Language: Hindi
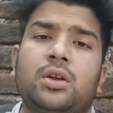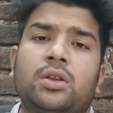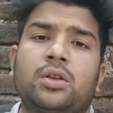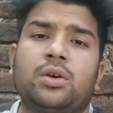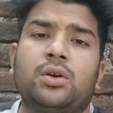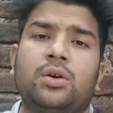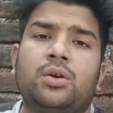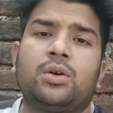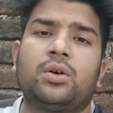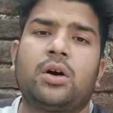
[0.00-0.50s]

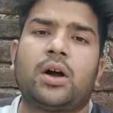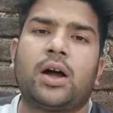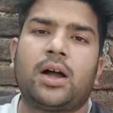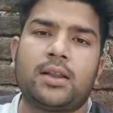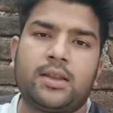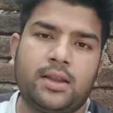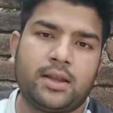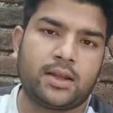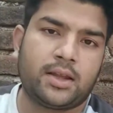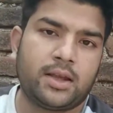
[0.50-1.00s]
तो
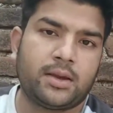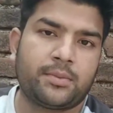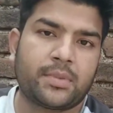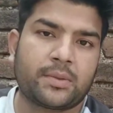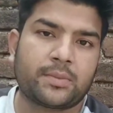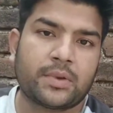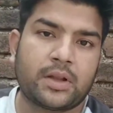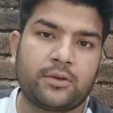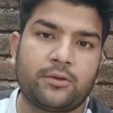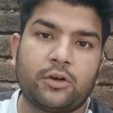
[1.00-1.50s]
आज देखिए मैं
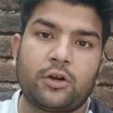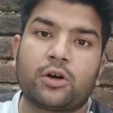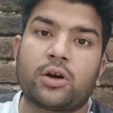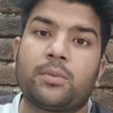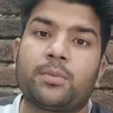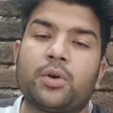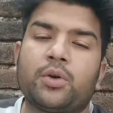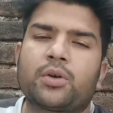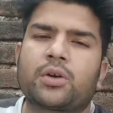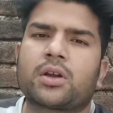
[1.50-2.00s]
अपना व्लॉग
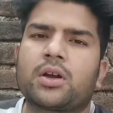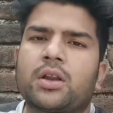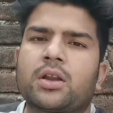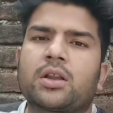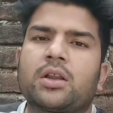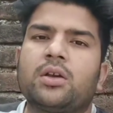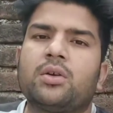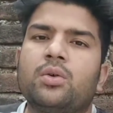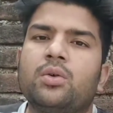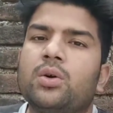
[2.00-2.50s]
अपलोड कर
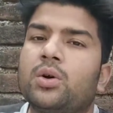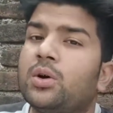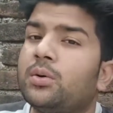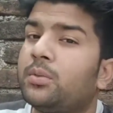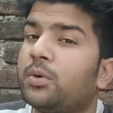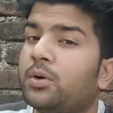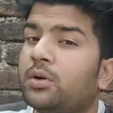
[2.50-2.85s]
रहा हूँ और